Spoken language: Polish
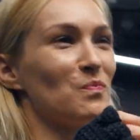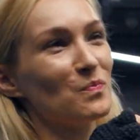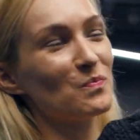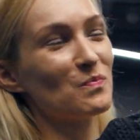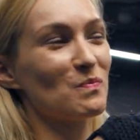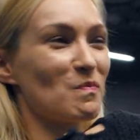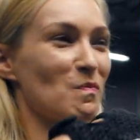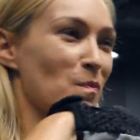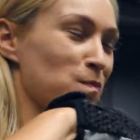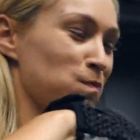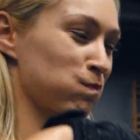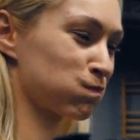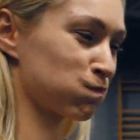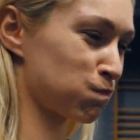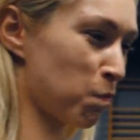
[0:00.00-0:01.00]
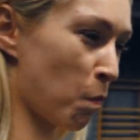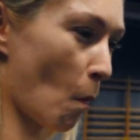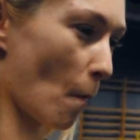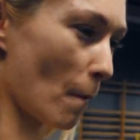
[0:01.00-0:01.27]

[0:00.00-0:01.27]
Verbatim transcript: Mmm, smaczna porażka,